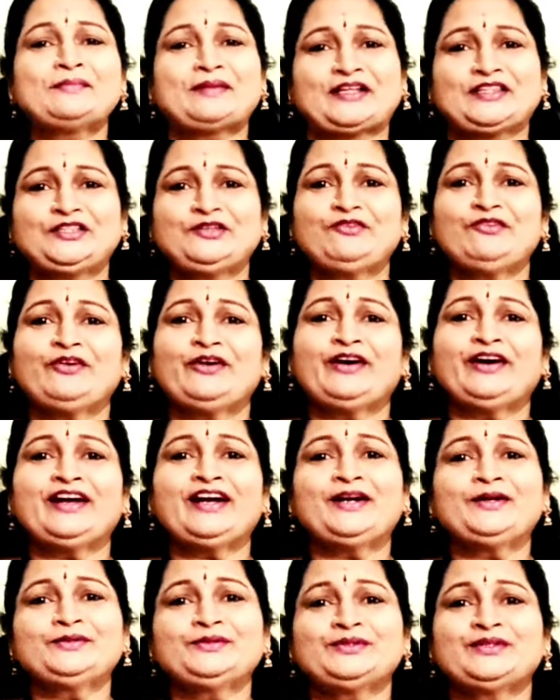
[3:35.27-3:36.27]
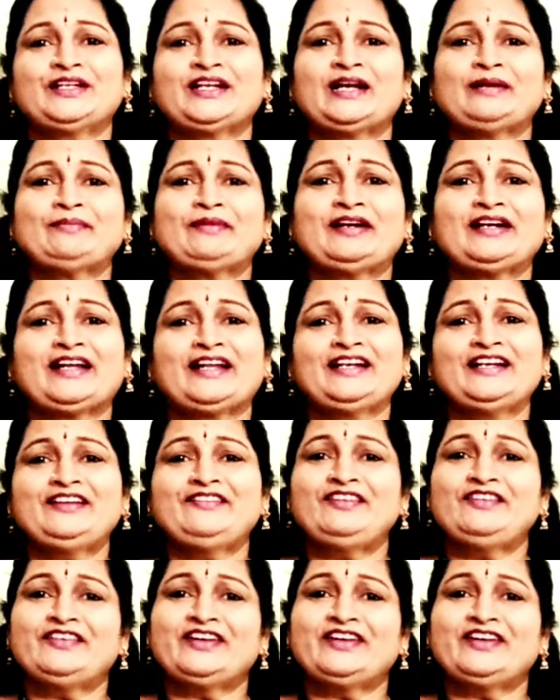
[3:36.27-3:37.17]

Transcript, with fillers: ప్రతి ఒక్కరు అడుగుతున్నారు అనమాట అన్ని